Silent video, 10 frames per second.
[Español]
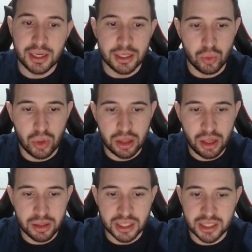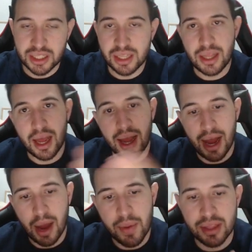Duración de 60
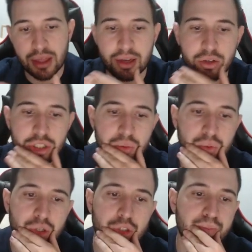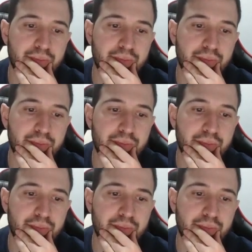a 25 segundos.